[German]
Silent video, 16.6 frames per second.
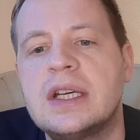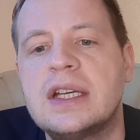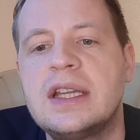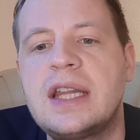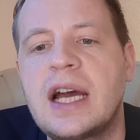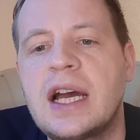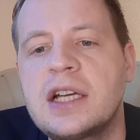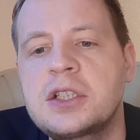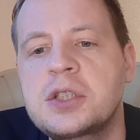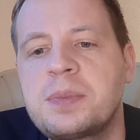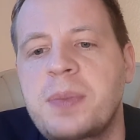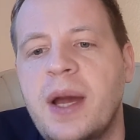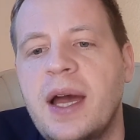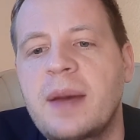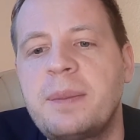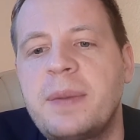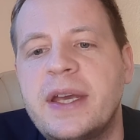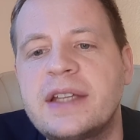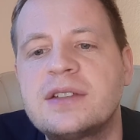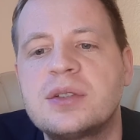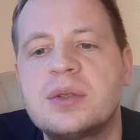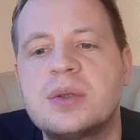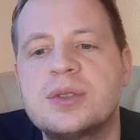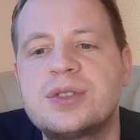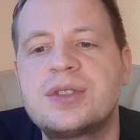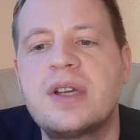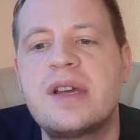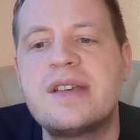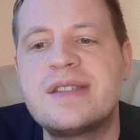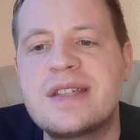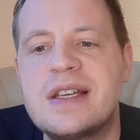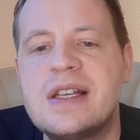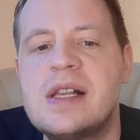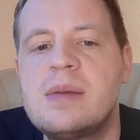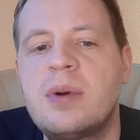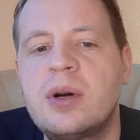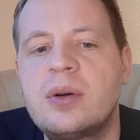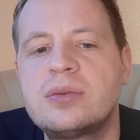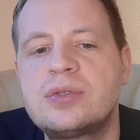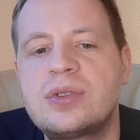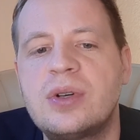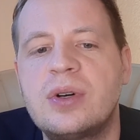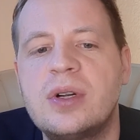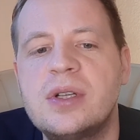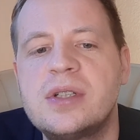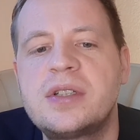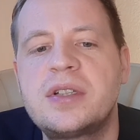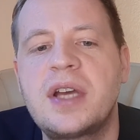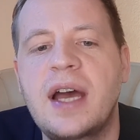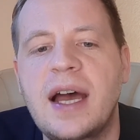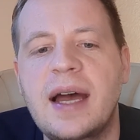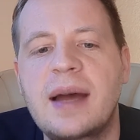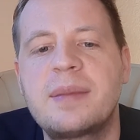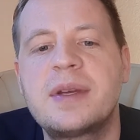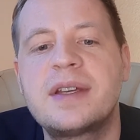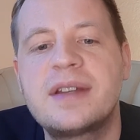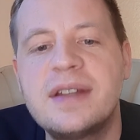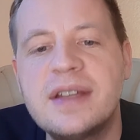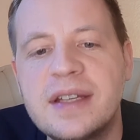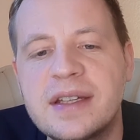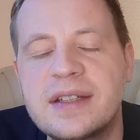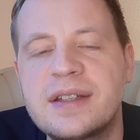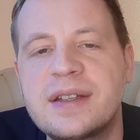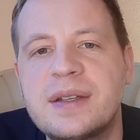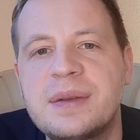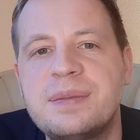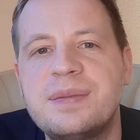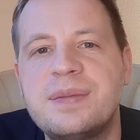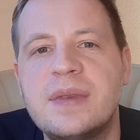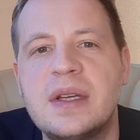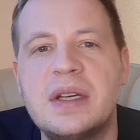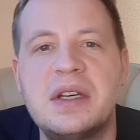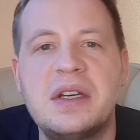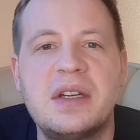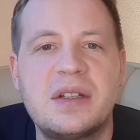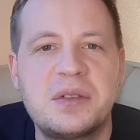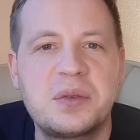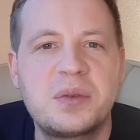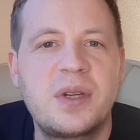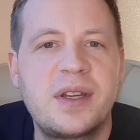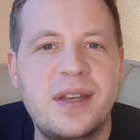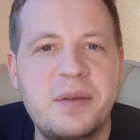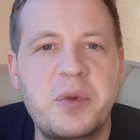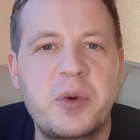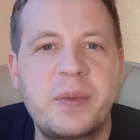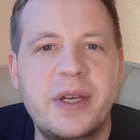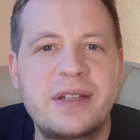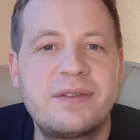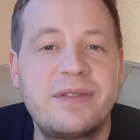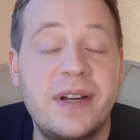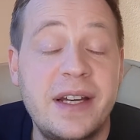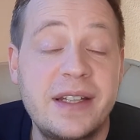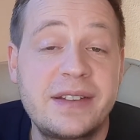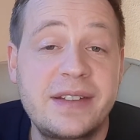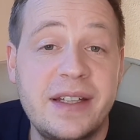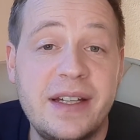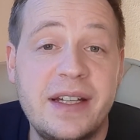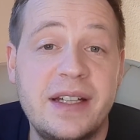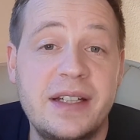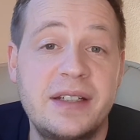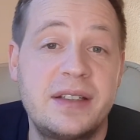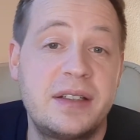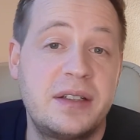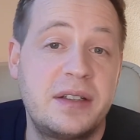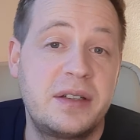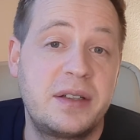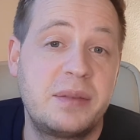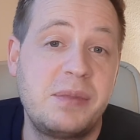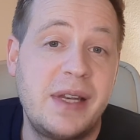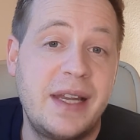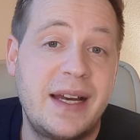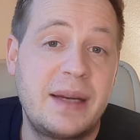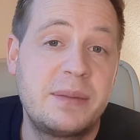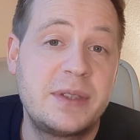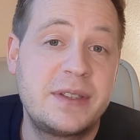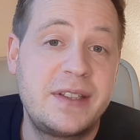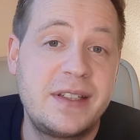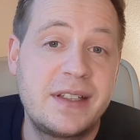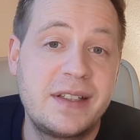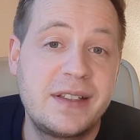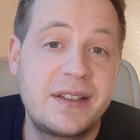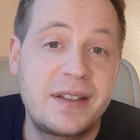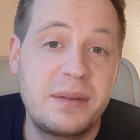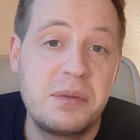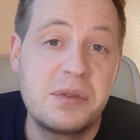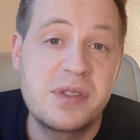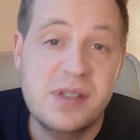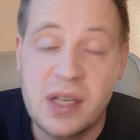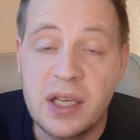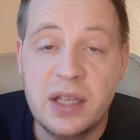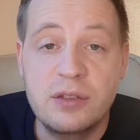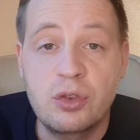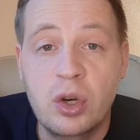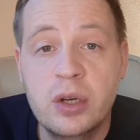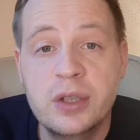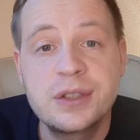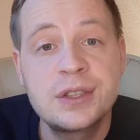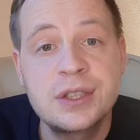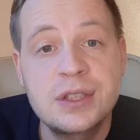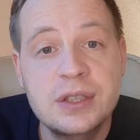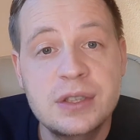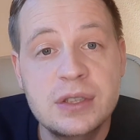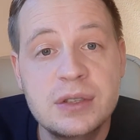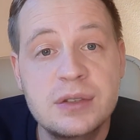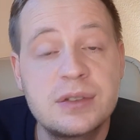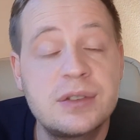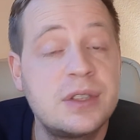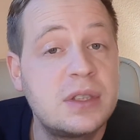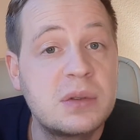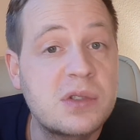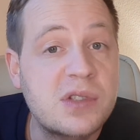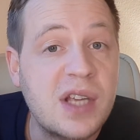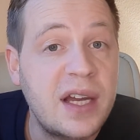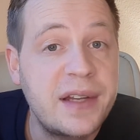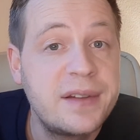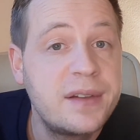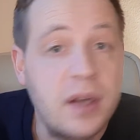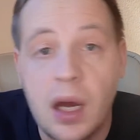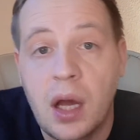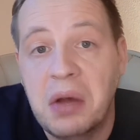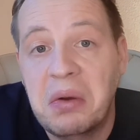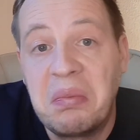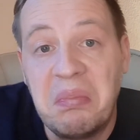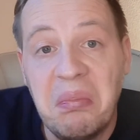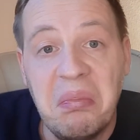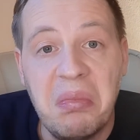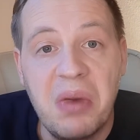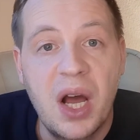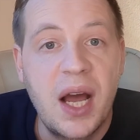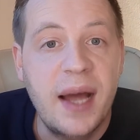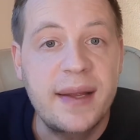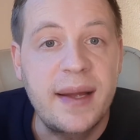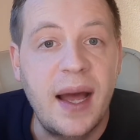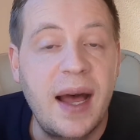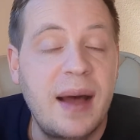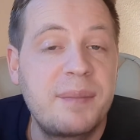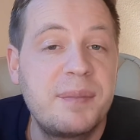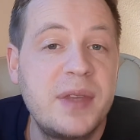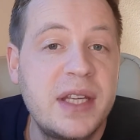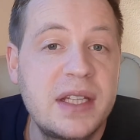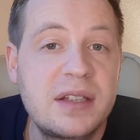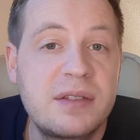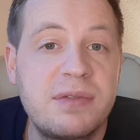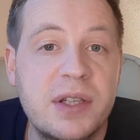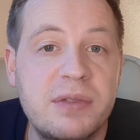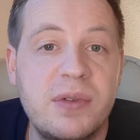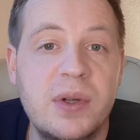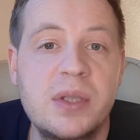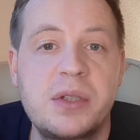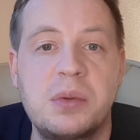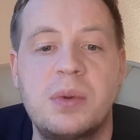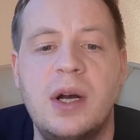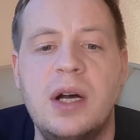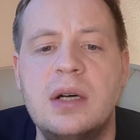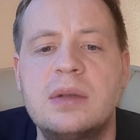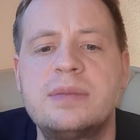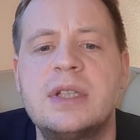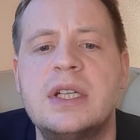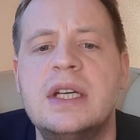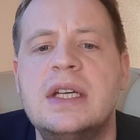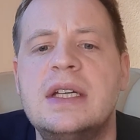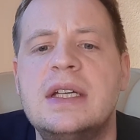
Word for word: Da sprach Petrus, Silber und Gold habe ich nicht nun, in dem Moment war der ähm, Lahme sicherlich sehr enttäuscht. Sie uns an, ach, hm, haben nichts, was wollt ihr überhaupt?